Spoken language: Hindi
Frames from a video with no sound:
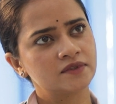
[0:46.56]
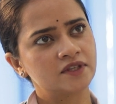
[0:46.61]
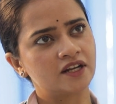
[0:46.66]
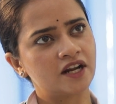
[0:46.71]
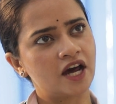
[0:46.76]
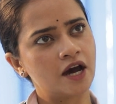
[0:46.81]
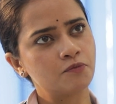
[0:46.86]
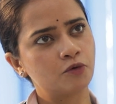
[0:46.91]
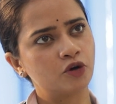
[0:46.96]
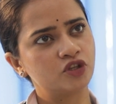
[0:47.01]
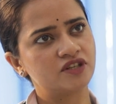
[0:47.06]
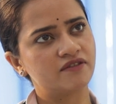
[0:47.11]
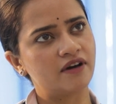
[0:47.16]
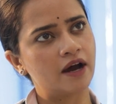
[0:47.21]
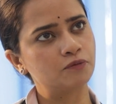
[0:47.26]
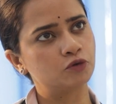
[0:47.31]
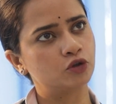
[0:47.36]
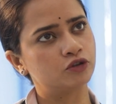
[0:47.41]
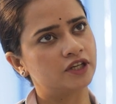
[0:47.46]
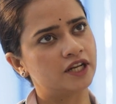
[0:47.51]
सर आपको
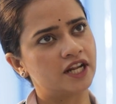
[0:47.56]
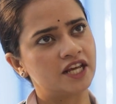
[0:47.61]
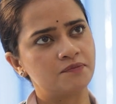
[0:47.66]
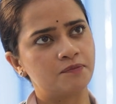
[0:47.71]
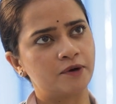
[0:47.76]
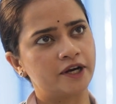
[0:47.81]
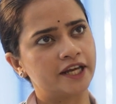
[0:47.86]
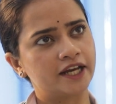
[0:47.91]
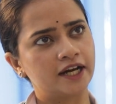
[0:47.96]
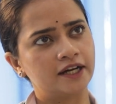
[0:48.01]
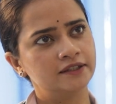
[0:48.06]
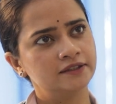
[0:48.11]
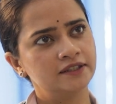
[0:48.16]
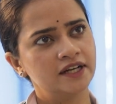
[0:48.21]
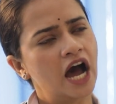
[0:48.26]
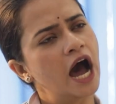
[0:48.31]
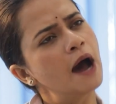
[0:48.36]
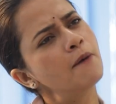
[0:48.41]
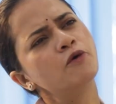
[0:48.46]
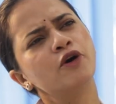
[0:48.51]
जवाब तो देना ही
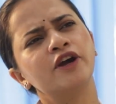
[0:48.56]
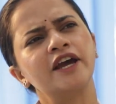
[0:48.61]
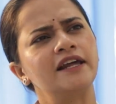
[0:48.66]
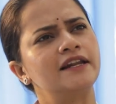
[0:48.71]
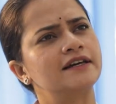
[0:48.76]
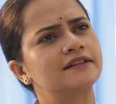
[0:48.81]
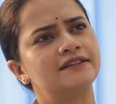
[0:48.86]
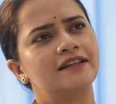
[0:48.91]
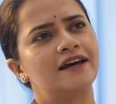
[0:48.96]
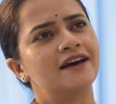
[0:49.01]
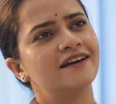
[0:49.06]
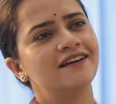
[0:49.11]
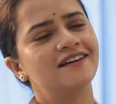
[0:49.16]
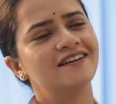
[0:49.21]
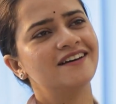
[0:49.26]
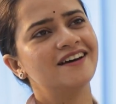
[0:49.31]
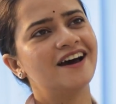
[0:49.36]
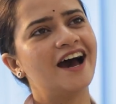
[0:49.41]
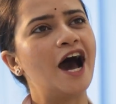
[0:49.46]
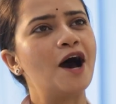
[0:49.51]
पड़ेगा आपको क्या लगता
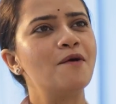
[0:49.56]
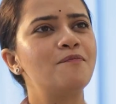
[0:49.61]
है